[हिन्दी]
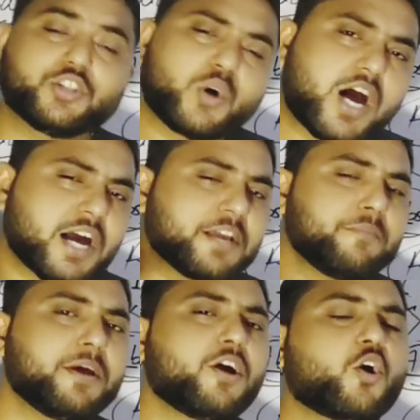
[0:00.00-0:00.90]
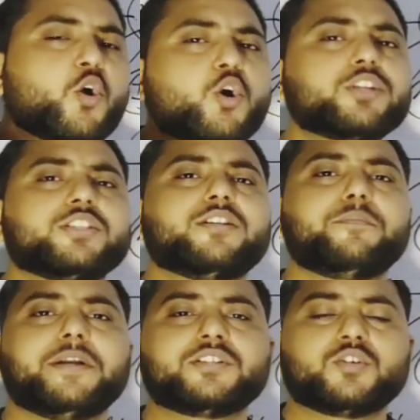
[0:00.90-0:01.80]
तो आगे मैं और ज़्यादा
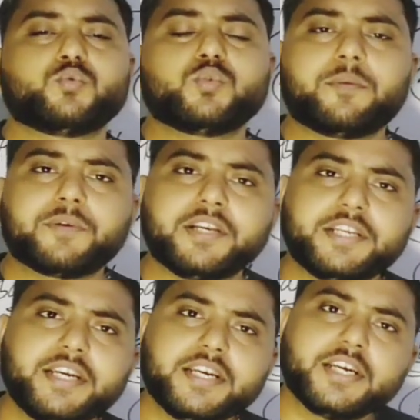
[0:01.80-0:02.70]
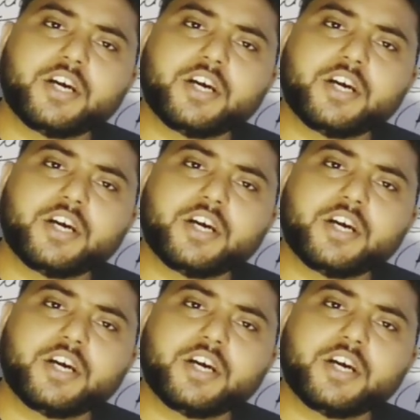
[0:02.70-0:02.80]
मेहनत करूँगा आपके लिए